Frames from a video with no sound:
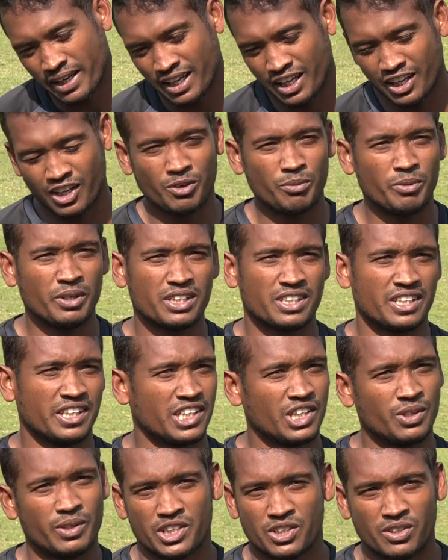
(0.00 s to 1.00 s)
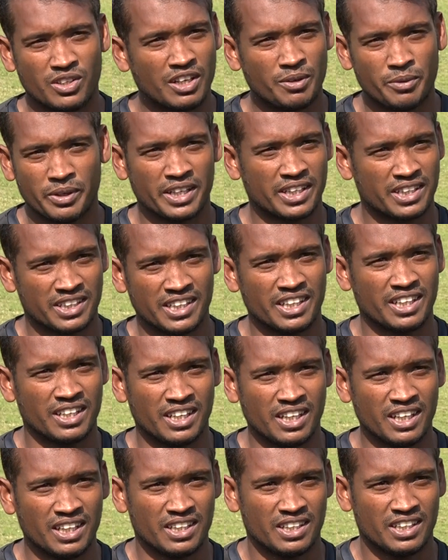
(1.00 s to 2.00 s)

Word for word: না হবে সেটাও আসলে আমার একটি না